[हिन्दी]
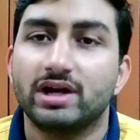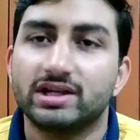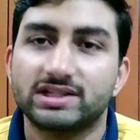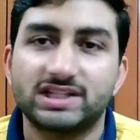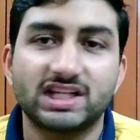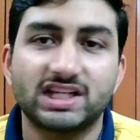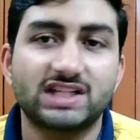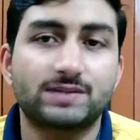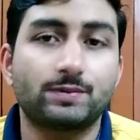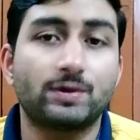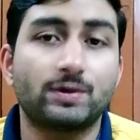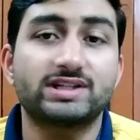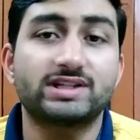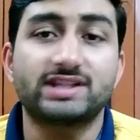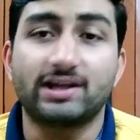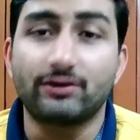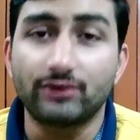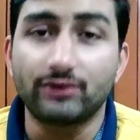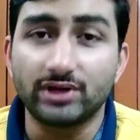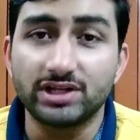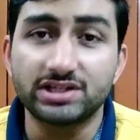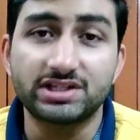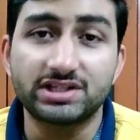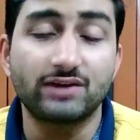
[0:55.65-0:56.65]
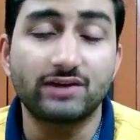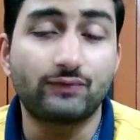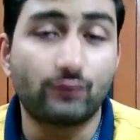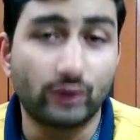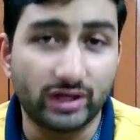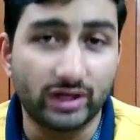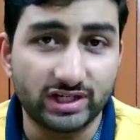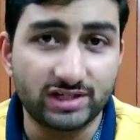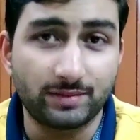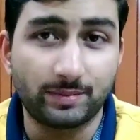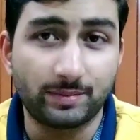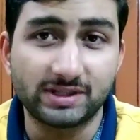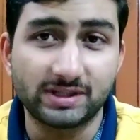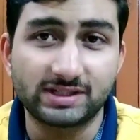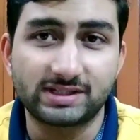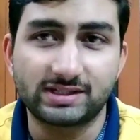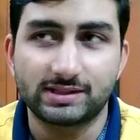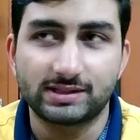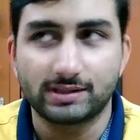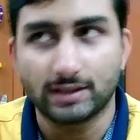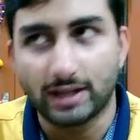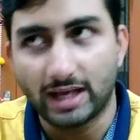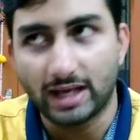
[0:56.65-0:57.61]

सिक्स पॉइंट सेवन इंच की फुल एच प्लस